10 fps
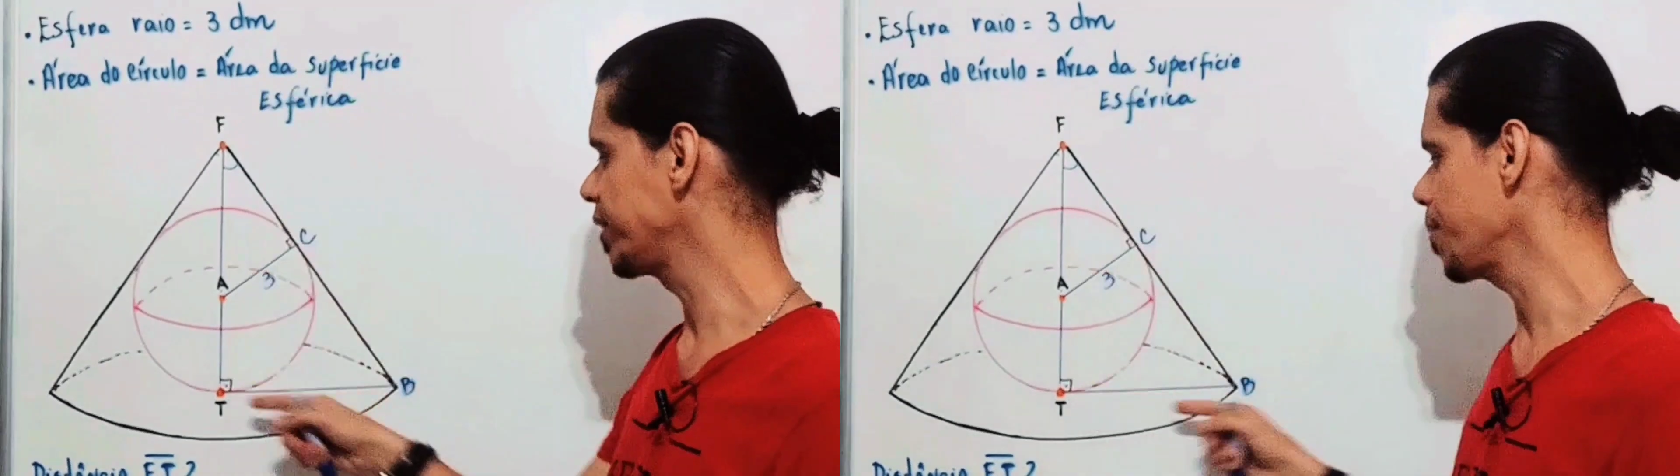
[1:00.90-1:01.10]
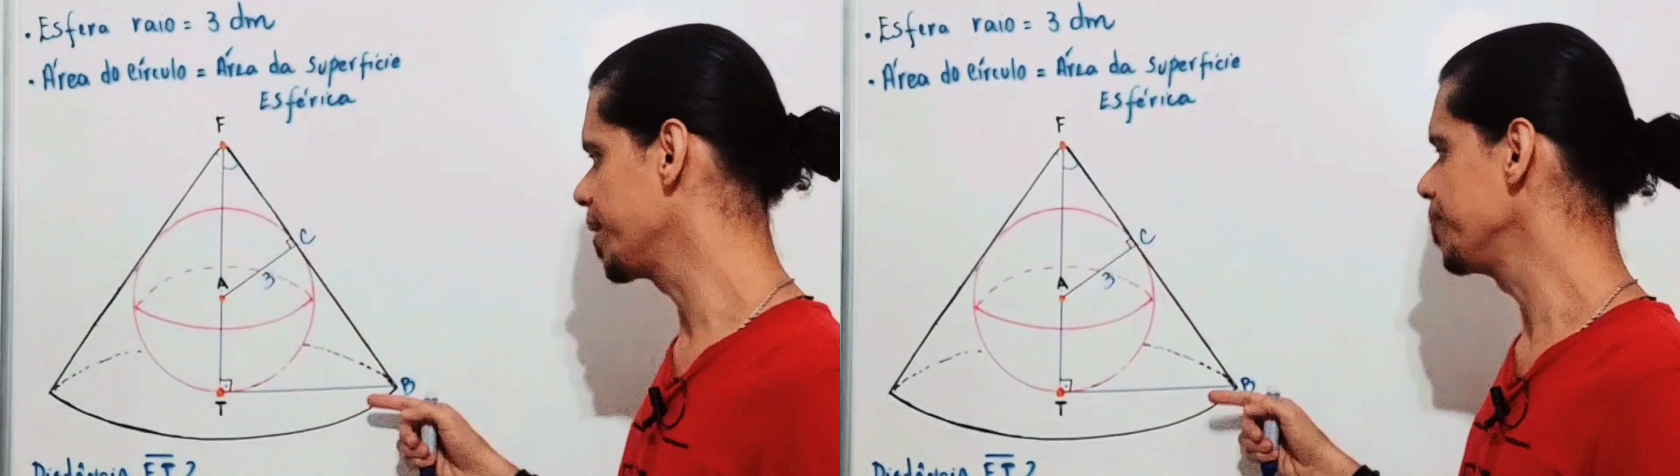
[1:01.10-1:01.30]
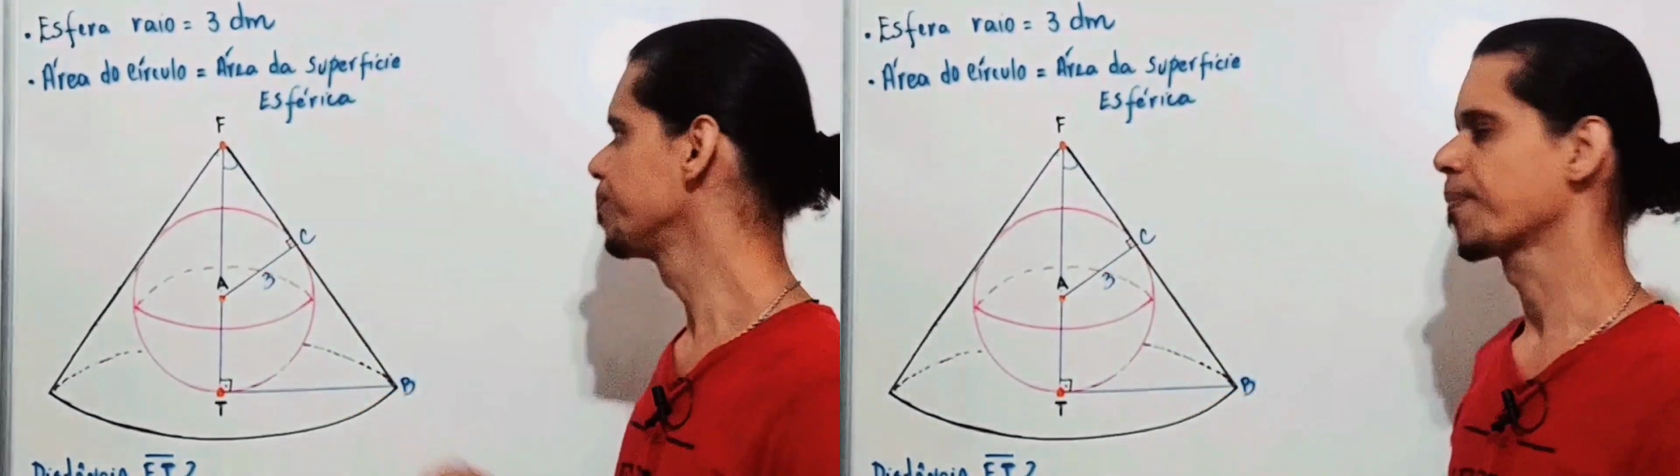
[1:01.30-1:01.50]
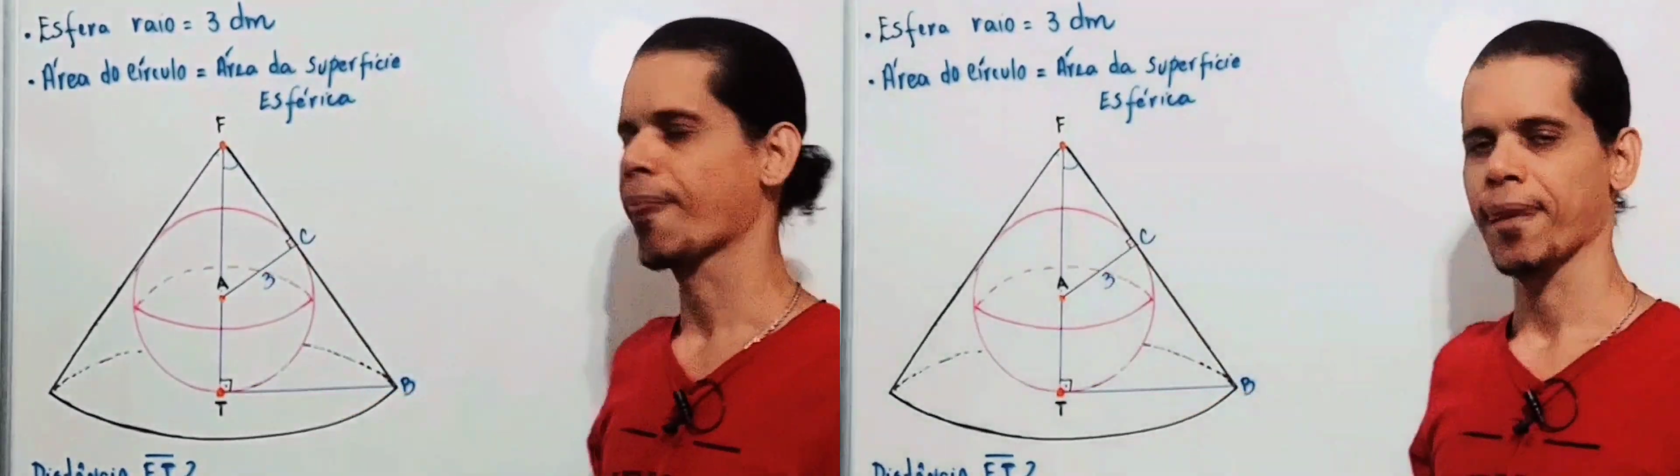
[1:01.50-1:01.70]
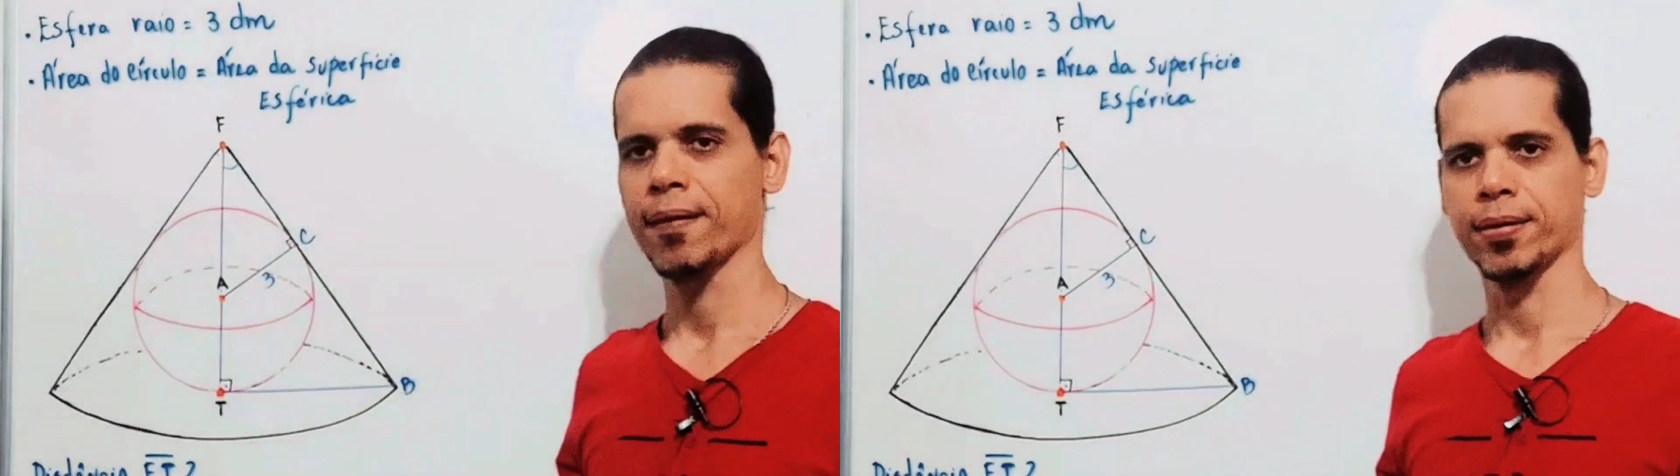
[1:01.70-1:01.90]
FTB,
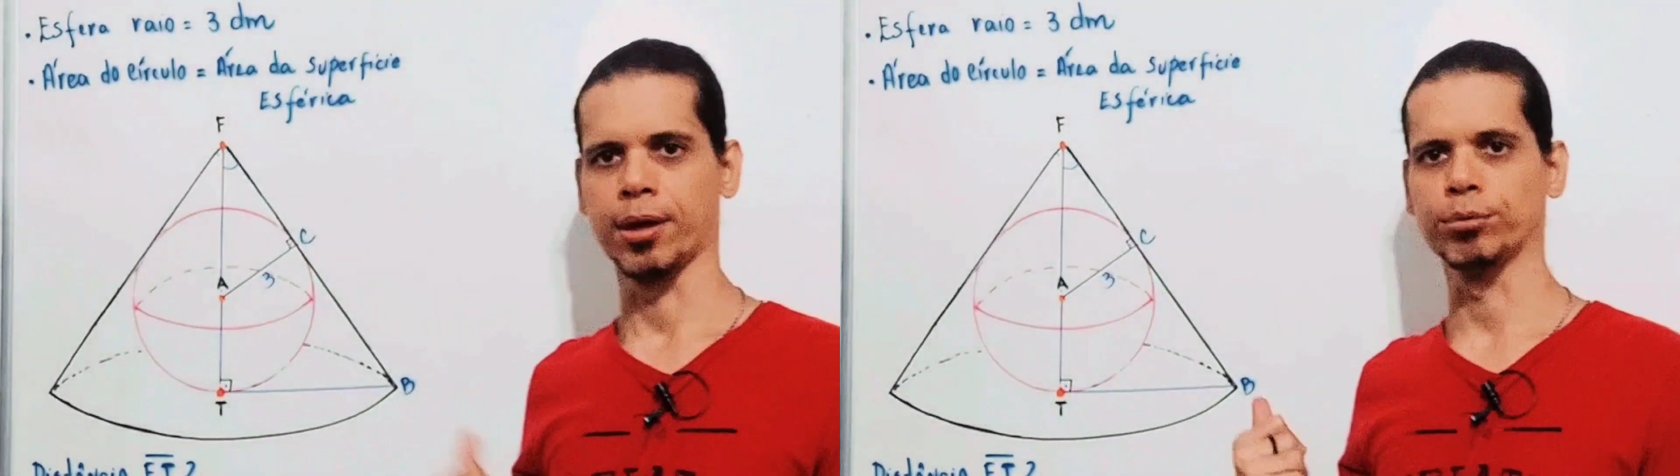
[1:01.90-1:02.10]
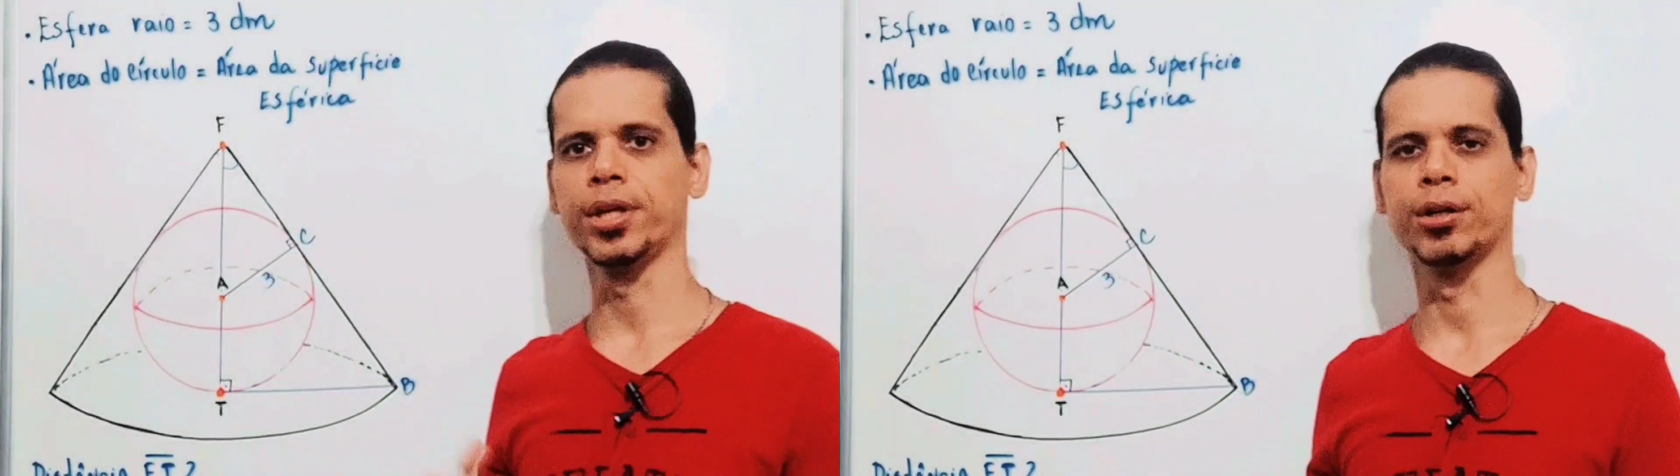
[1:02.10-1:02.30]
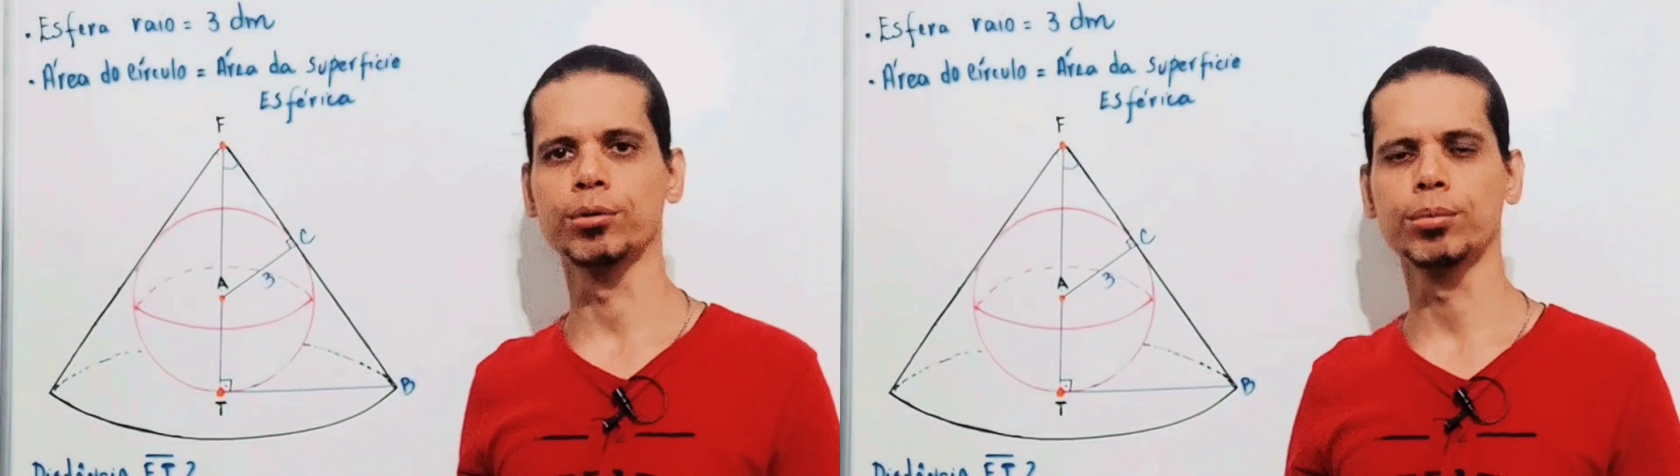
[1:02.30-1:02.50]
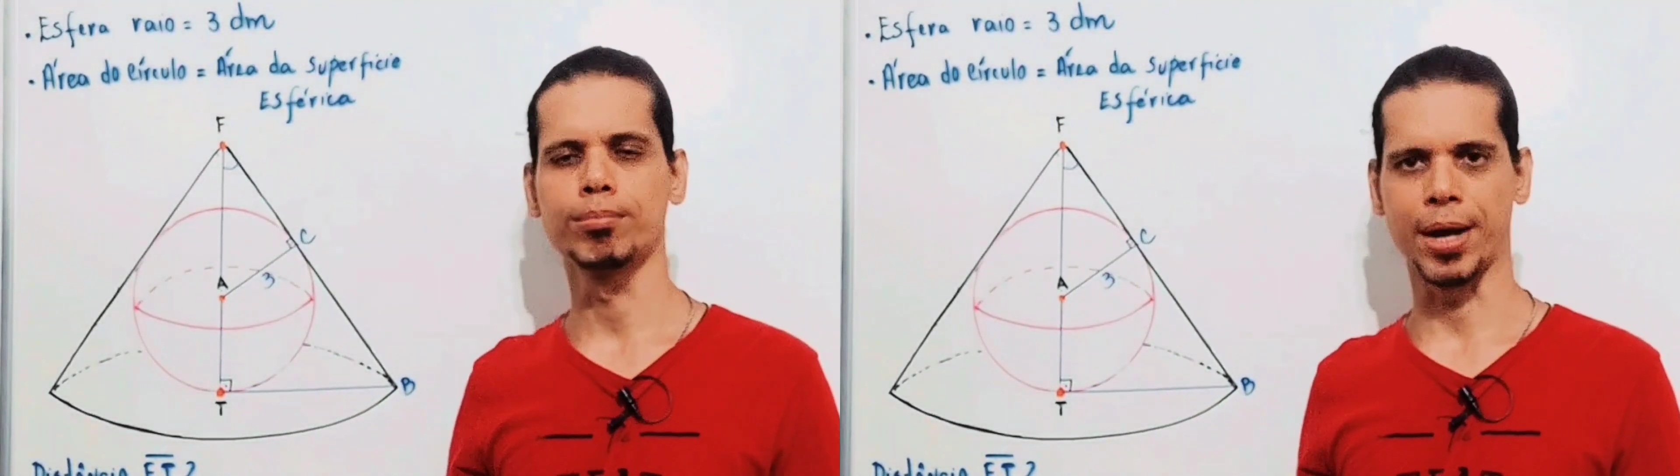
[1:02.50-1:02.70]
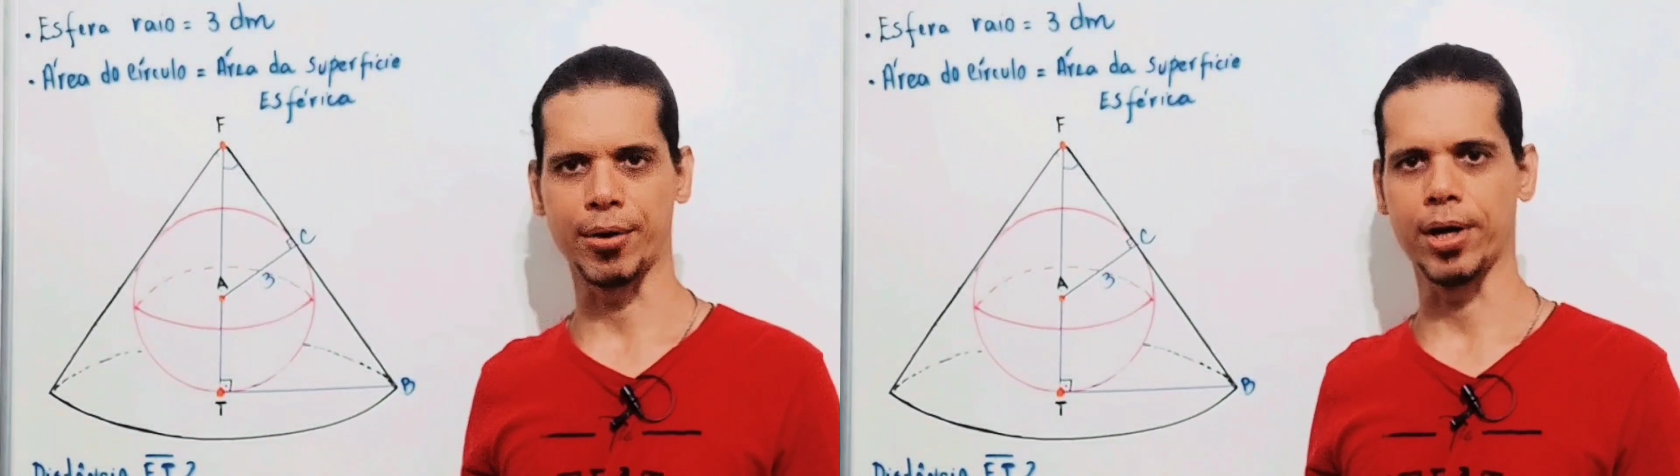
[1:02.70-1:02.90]
que é o triângulo
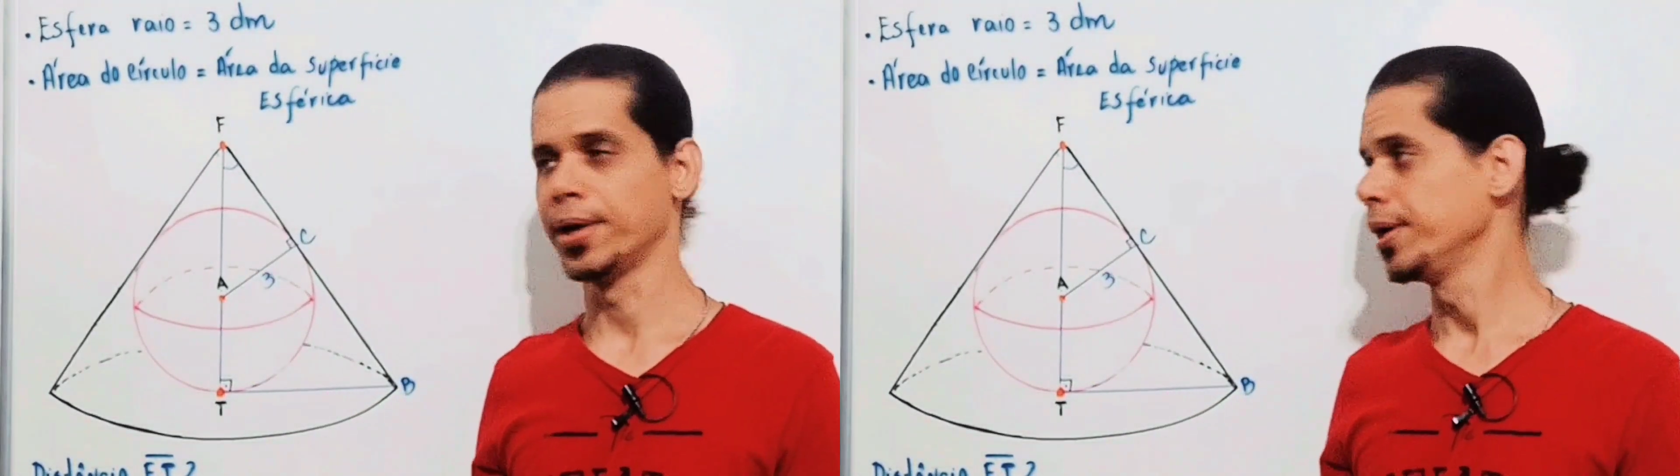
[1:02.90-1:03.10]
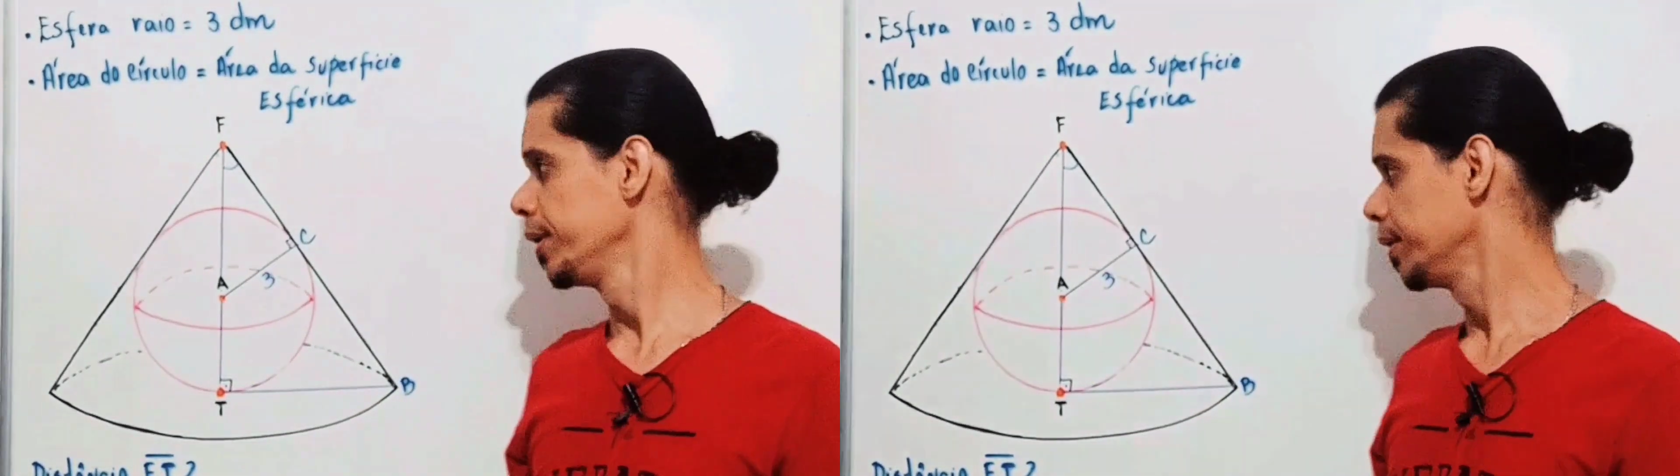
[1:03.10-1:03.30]
maior.